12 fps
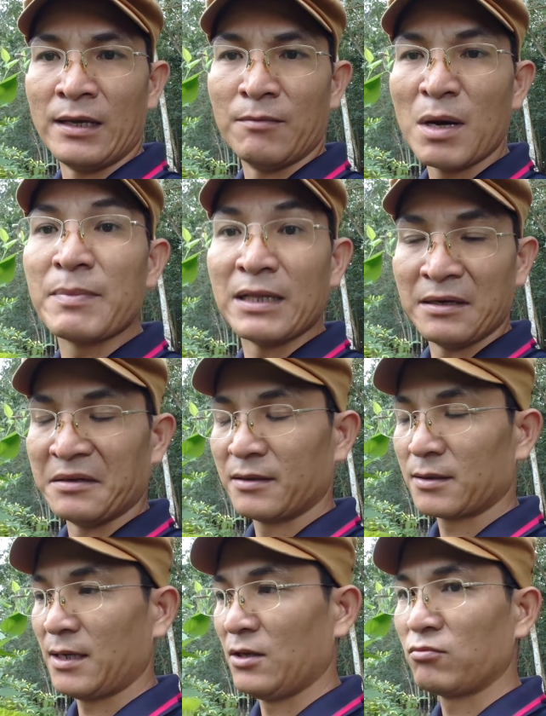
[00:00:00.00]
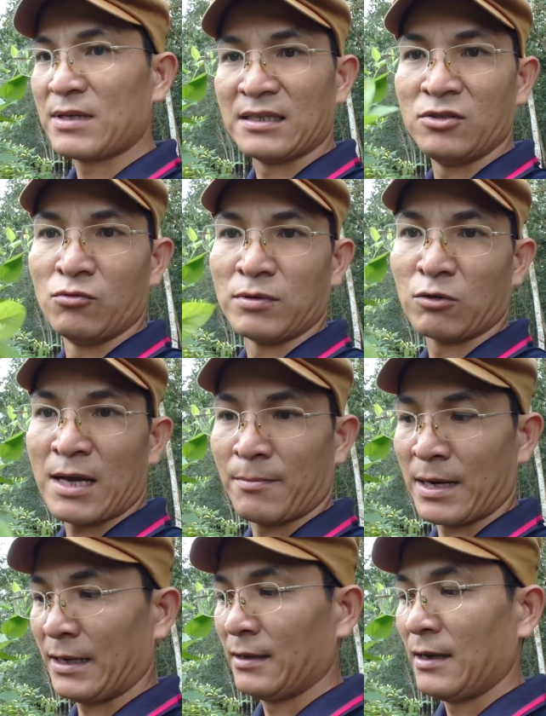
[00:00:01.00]
thì bất bình thường à, thì chúng ta sử dụng dầu
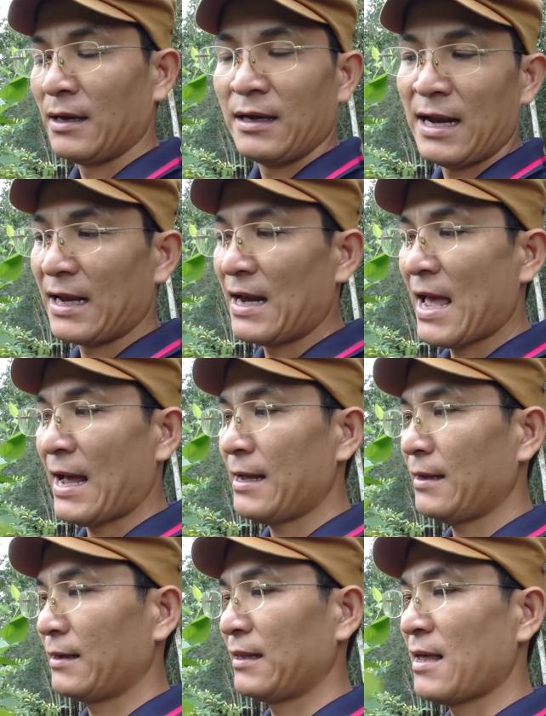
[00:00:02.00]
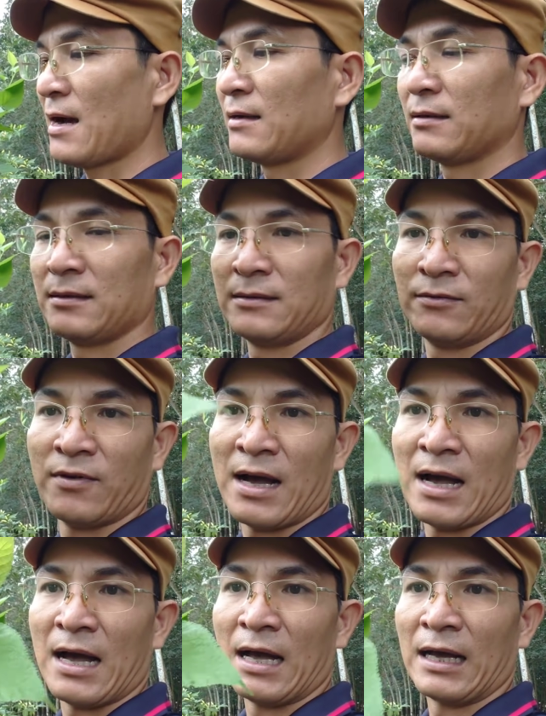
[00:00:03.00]
tầm này lấy cái lá cái thân
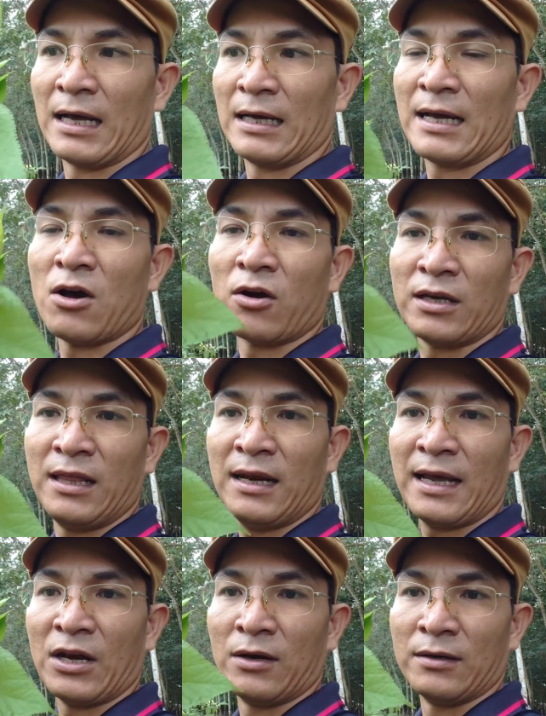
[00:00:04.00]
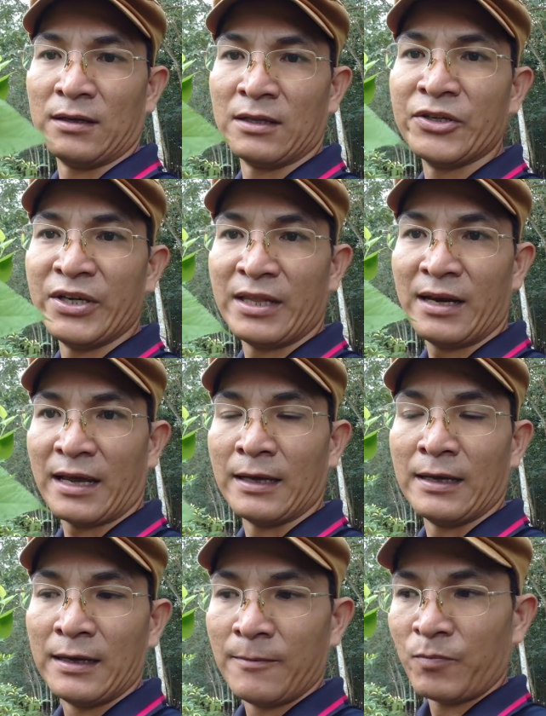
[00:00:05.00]
và cái đọt như thế này tươi như thế
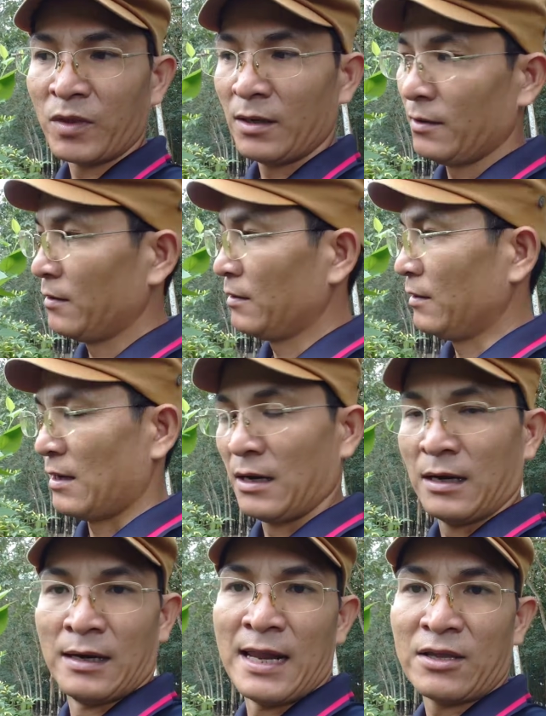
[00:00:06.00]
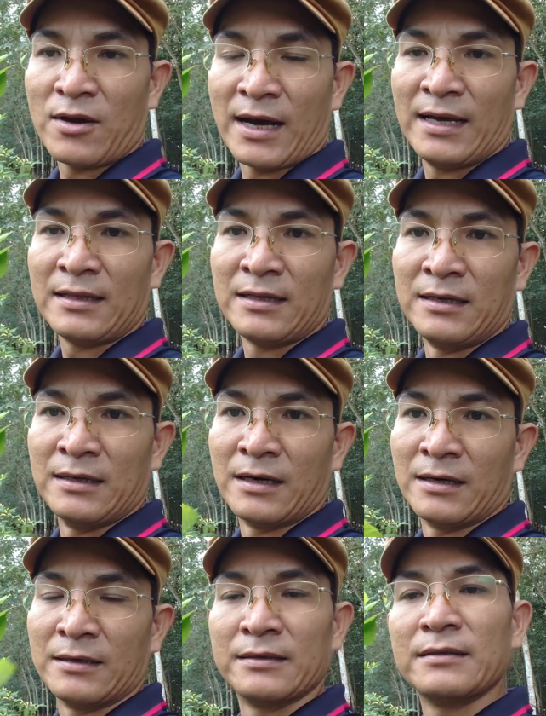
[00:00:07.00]
này à, lấy cho hải
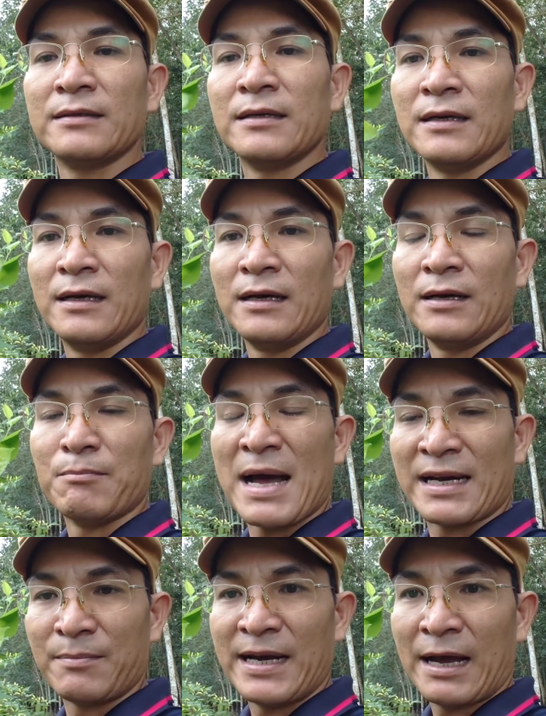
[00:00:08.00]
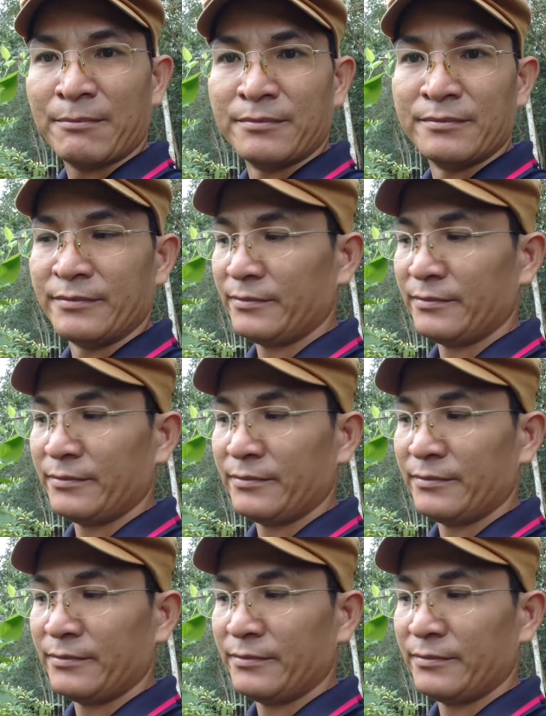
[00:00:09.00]
từ 300 à, g